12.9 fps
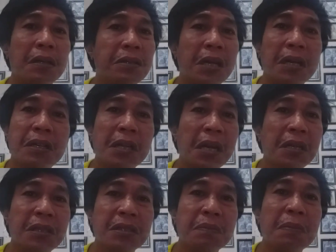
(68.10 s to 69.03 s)

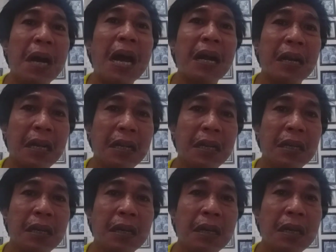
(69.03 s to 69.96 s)
kejadian di Semarang
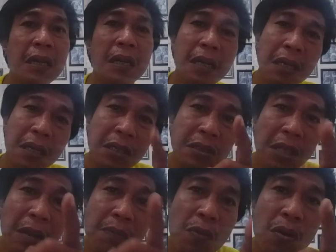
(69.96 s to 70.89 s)
ini ini
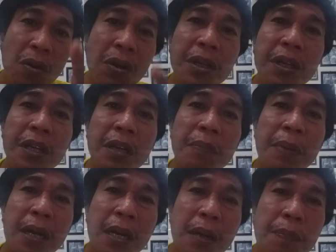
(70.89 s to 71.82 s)
saya mohon ini
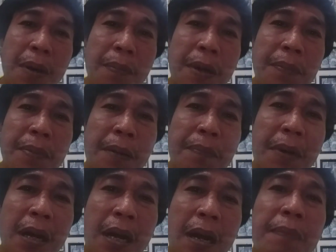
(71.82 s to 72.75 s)
kepada
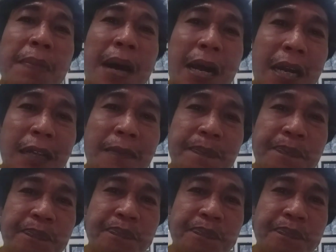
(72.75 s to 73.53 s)
bapak-bapak aparat